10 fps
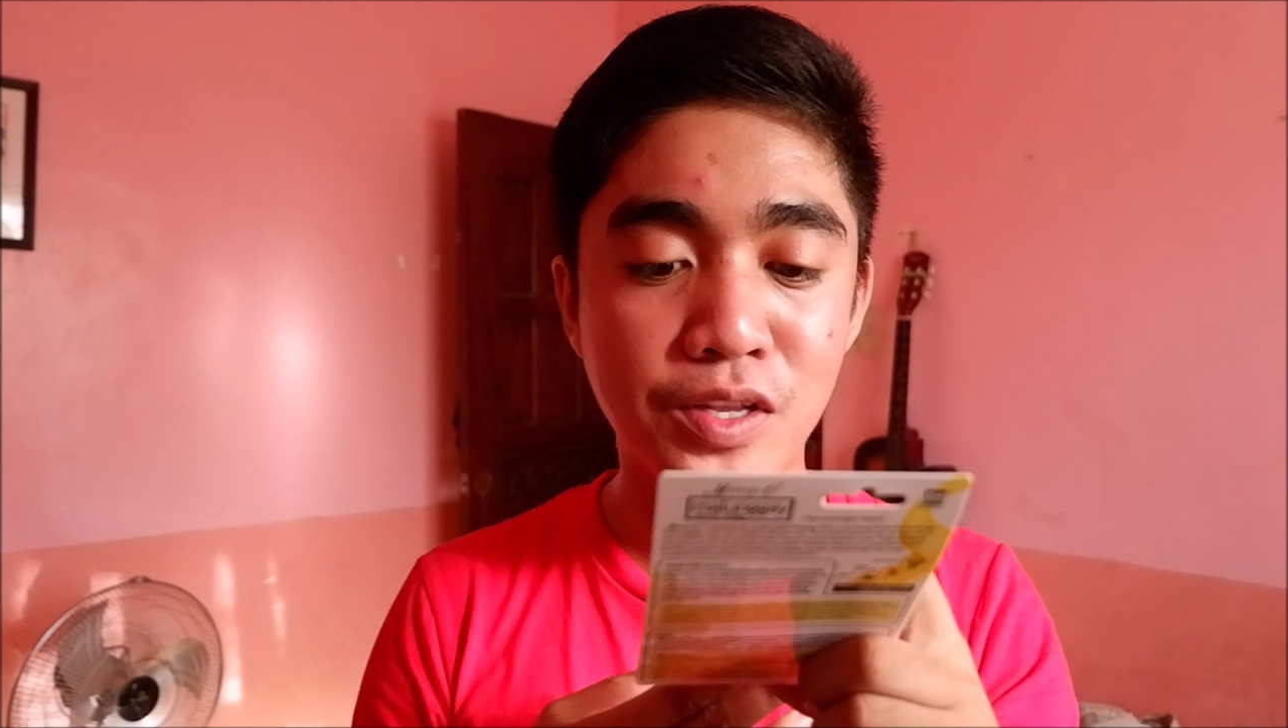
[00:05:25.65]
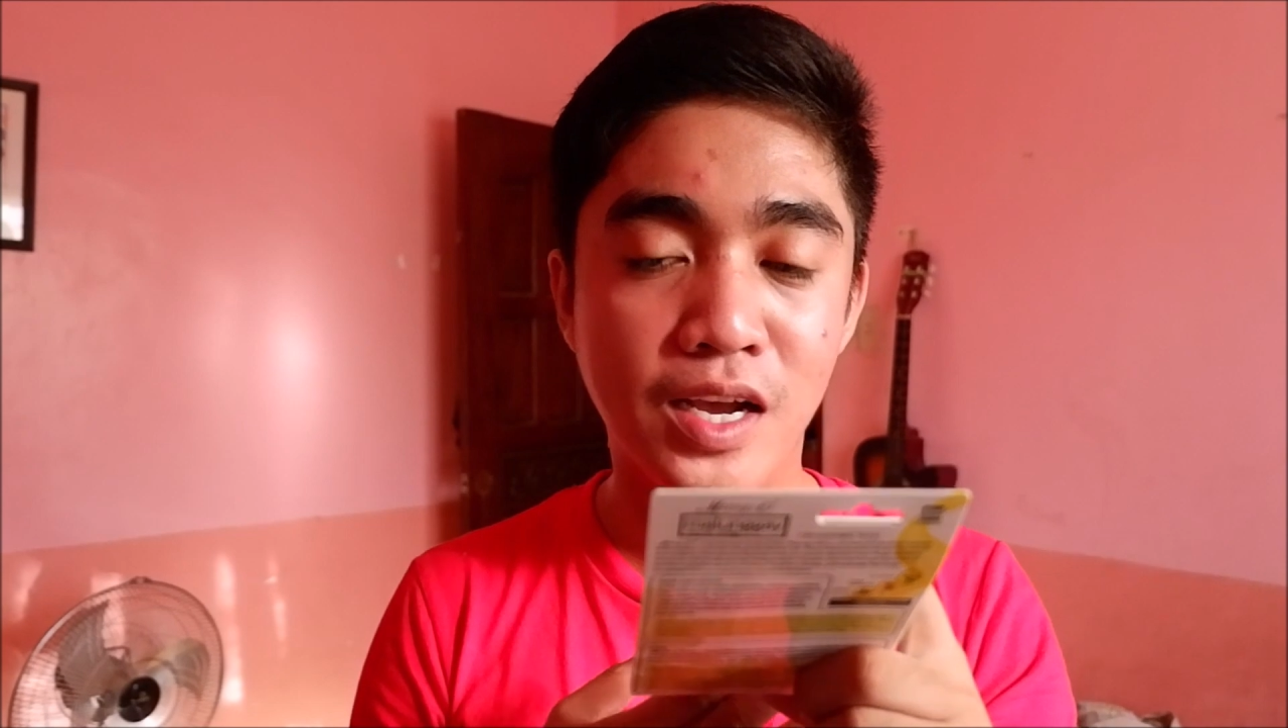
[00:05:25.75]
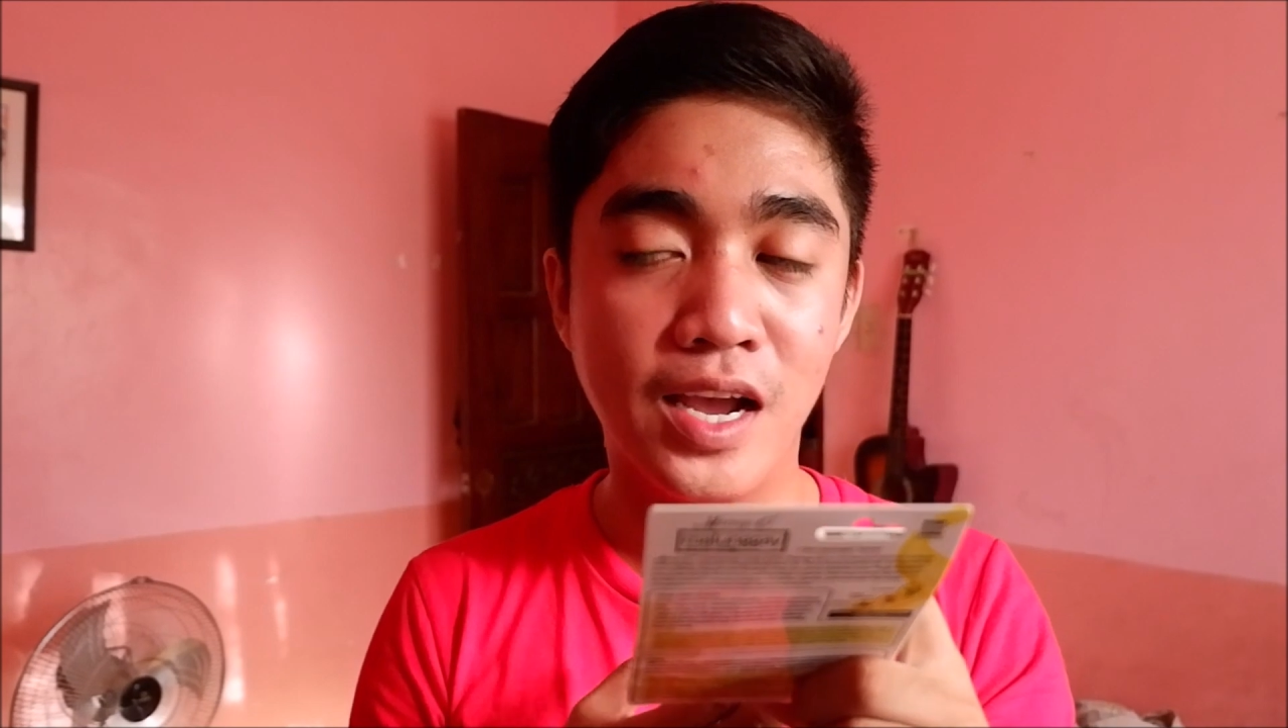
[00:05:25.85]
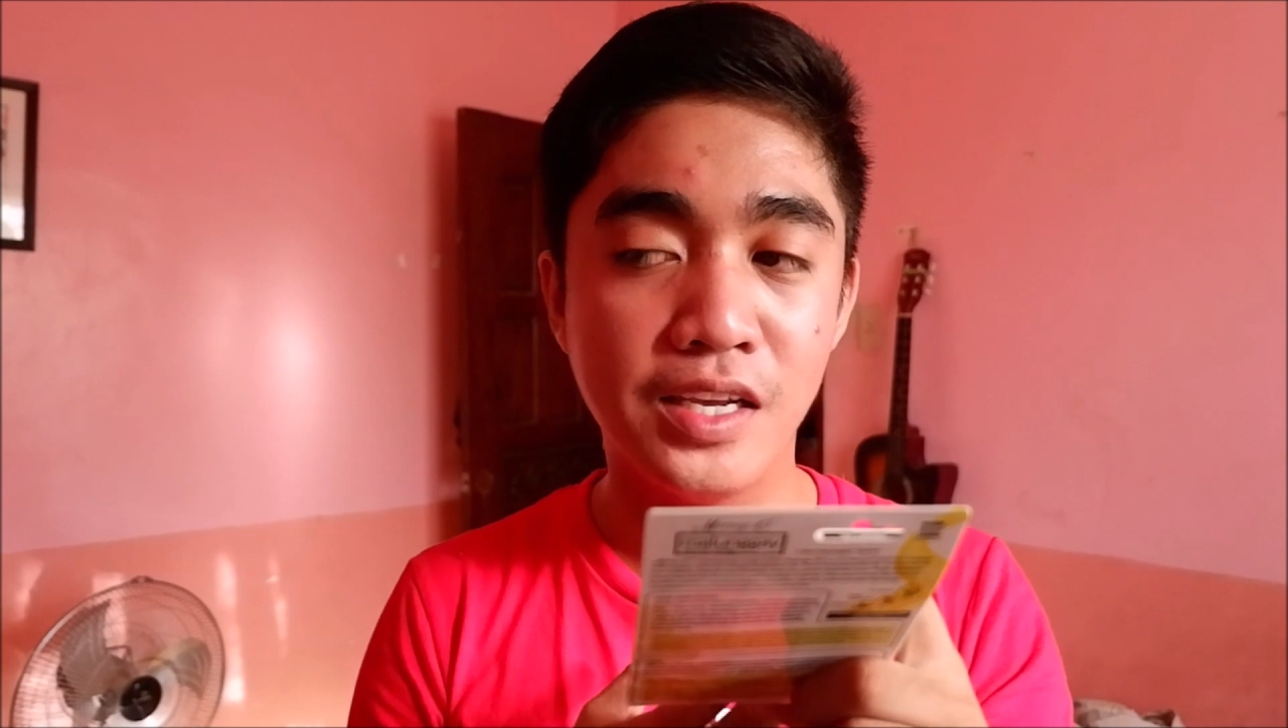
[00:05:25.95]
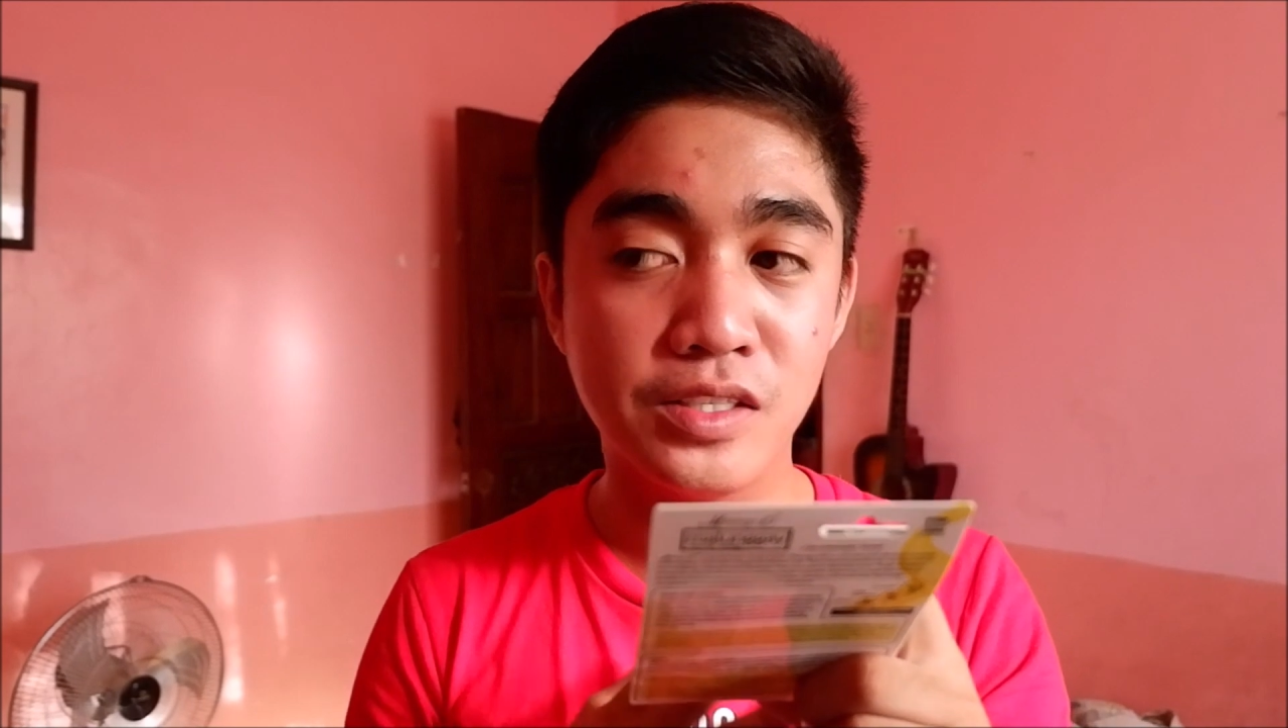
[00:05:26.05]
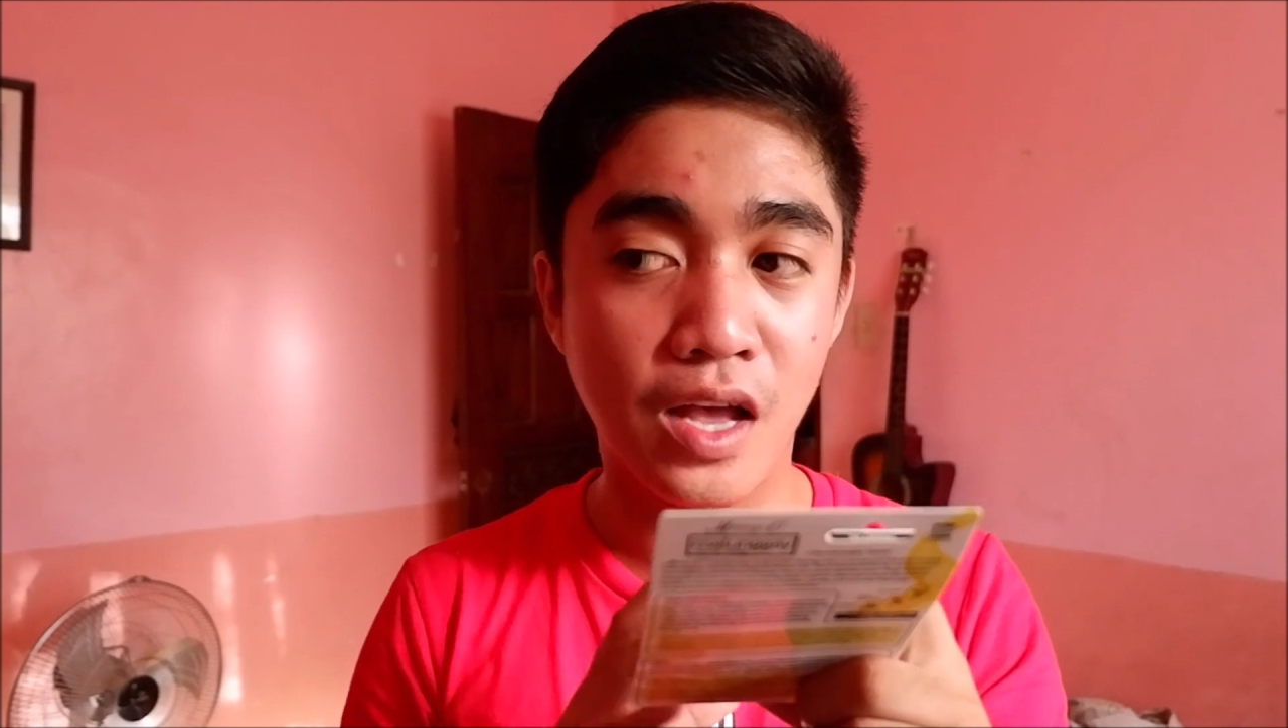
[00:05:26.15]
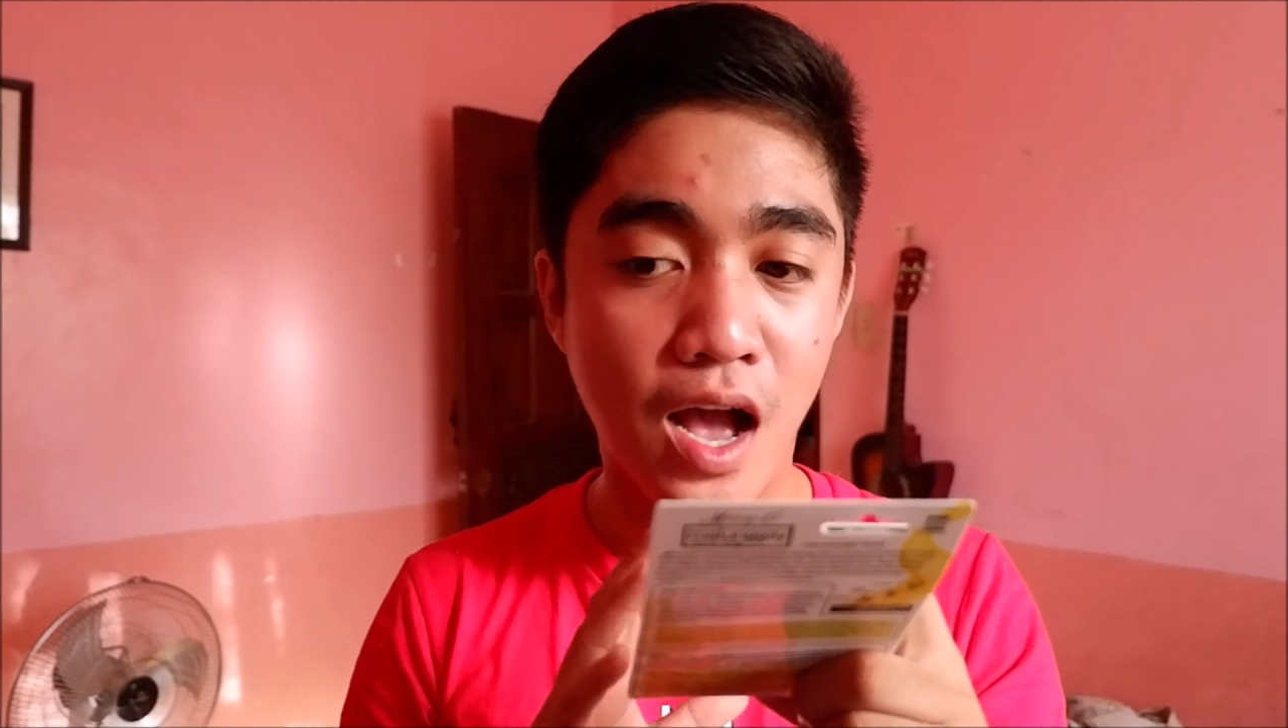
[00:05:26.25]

nga guys